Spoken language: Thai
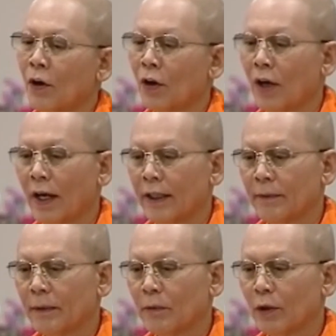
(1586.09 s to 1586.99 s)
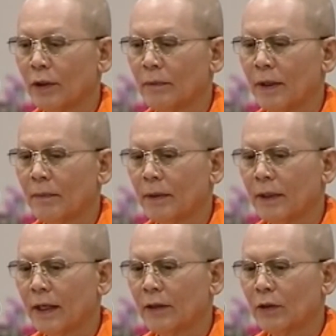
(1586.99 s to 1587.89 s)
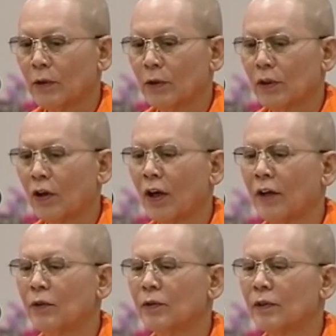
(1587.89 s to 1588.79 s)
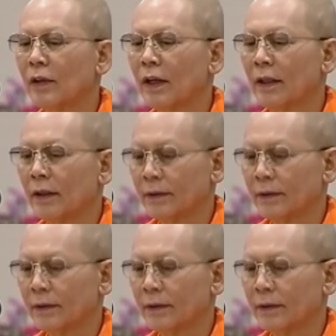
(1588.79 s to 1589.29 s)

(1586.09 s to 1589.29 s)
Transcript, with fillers: ก็อาจจะเป็นผลทำให้ปริยางตัวลูกต้องอายุสั้น